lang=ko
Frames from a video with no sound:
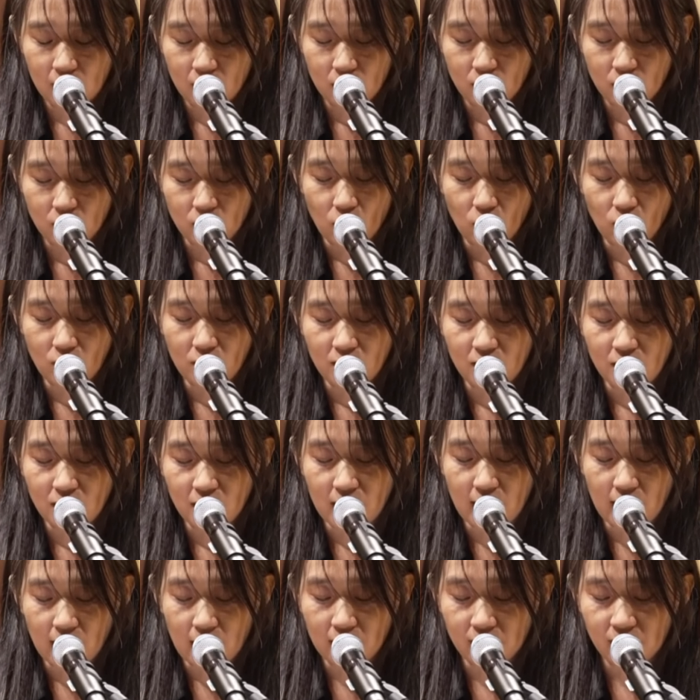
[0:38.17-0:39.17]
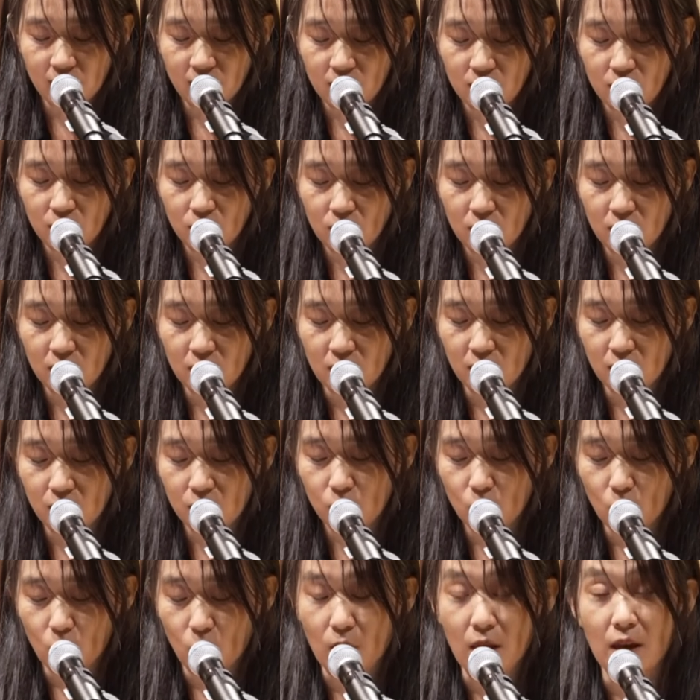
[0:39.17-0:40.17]
저는 제가 쓰는 글을
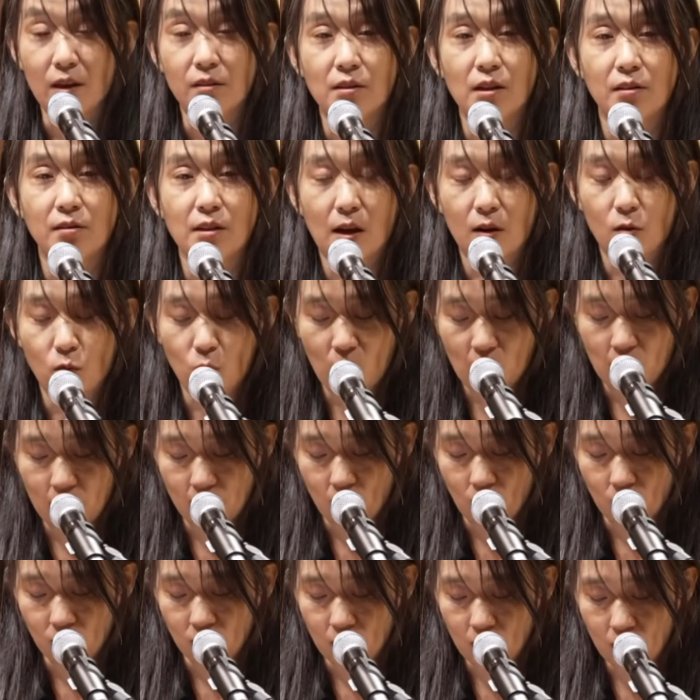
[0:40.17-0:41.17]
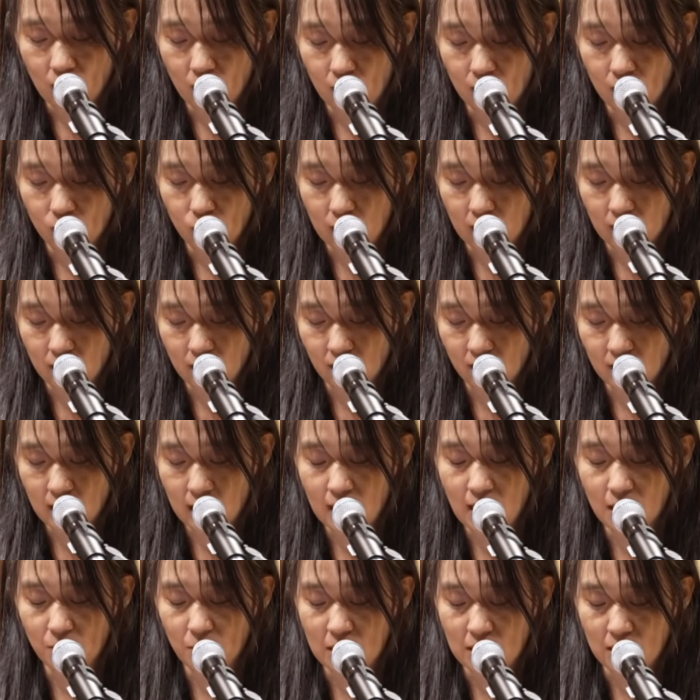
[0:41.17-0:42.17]
통해 세상과 연결되는
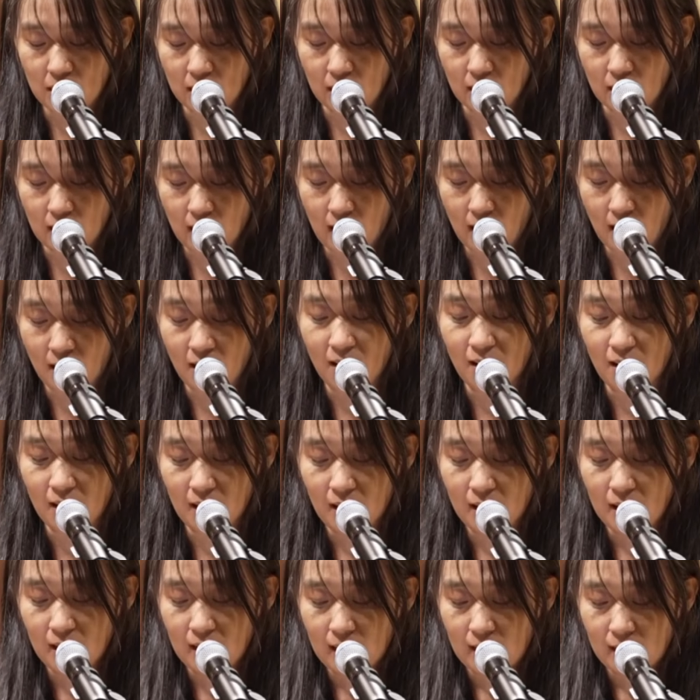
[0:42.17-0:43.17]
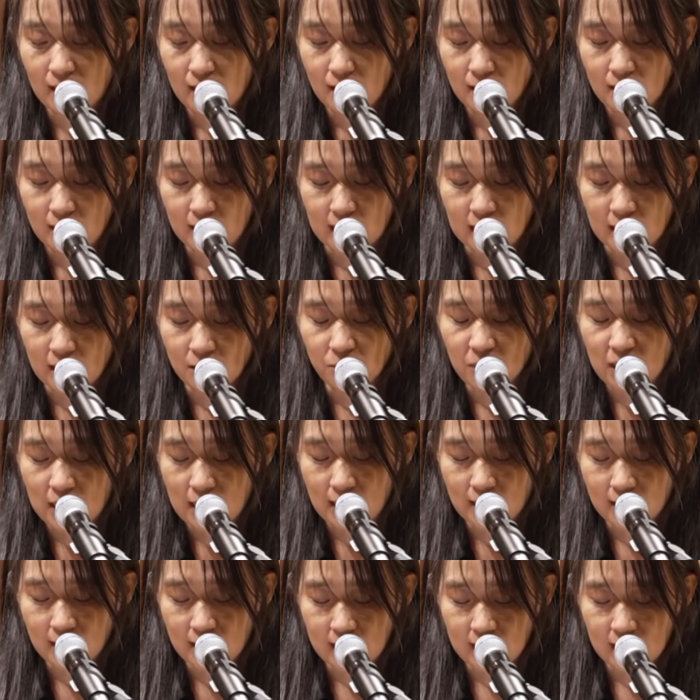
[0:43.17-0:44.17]
사람이니까
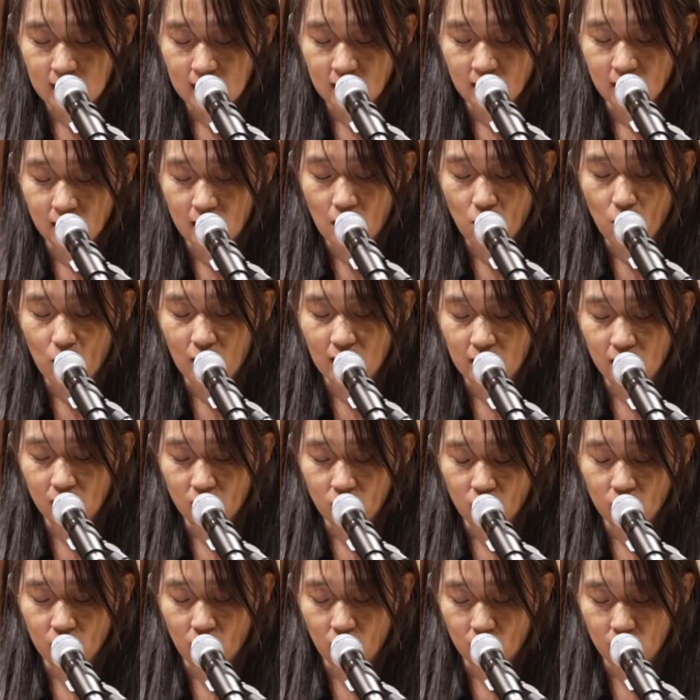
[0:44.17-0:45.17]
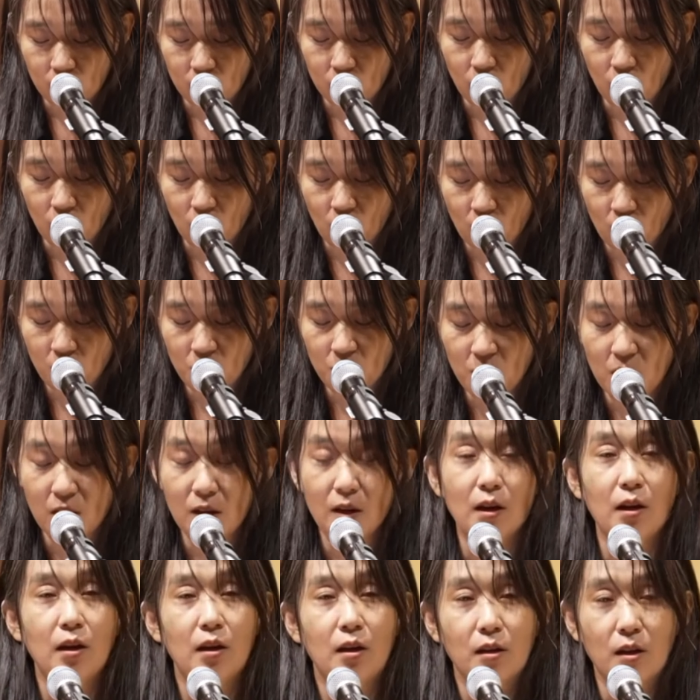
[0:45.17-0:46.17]
지금까지 그래왔던 것처럼
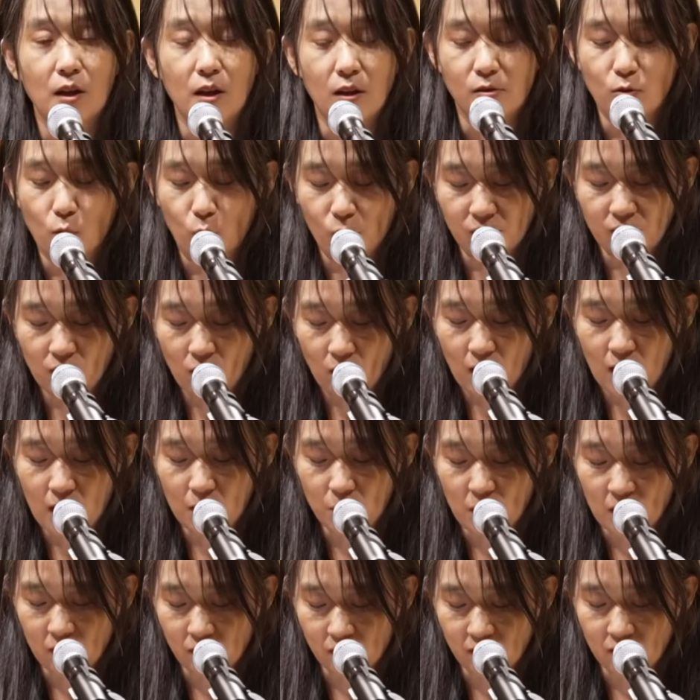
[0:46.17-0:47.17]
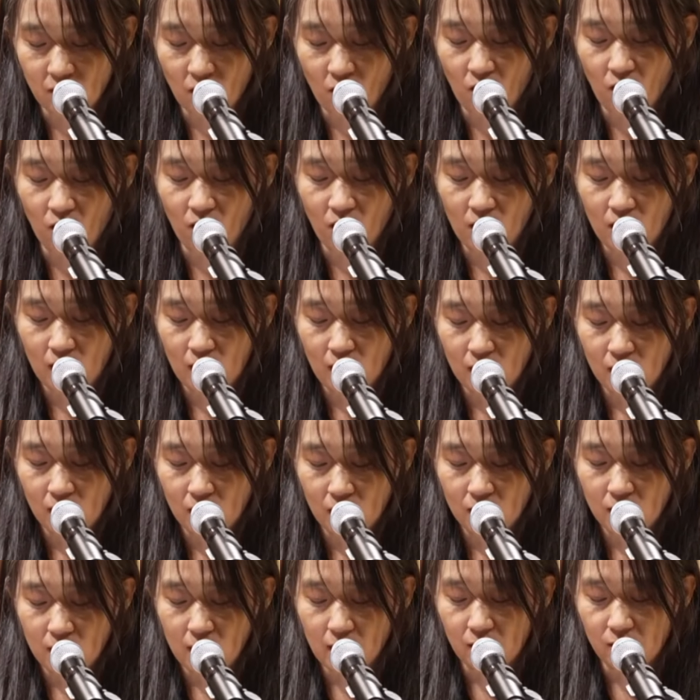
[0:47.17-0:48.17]
계속 써가면서
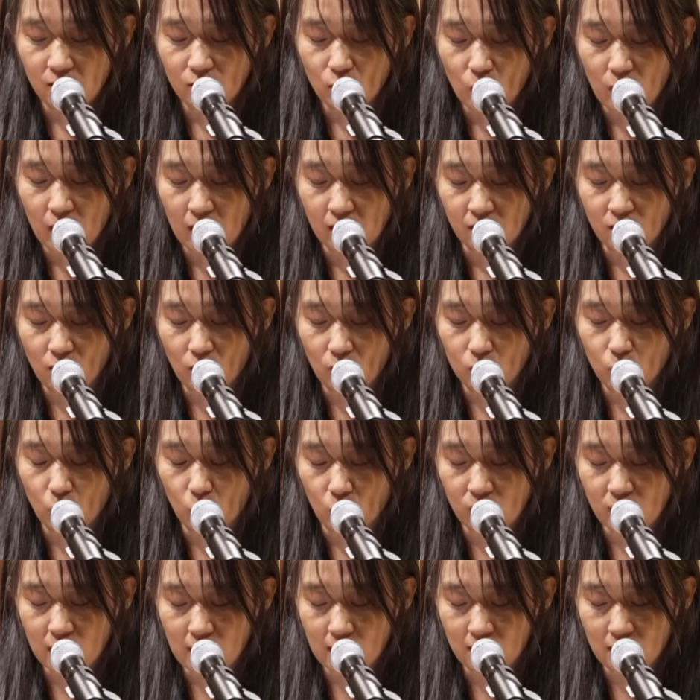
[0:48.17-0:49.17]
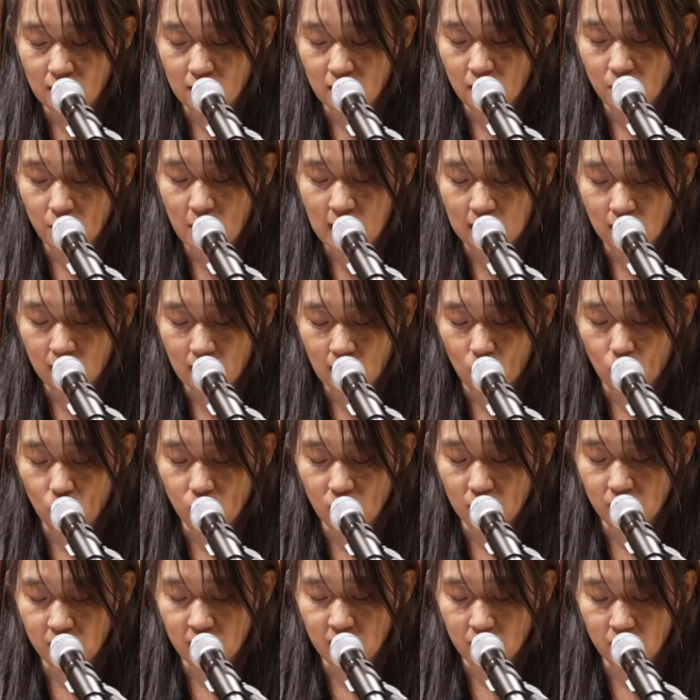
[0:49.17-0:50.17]
책 속에서 독자들을 만나고
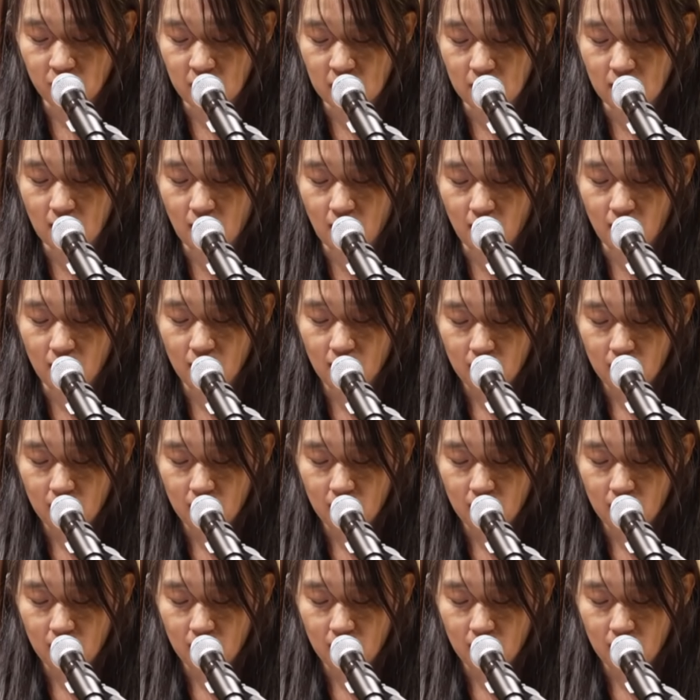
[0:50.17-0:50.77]
싶습니다.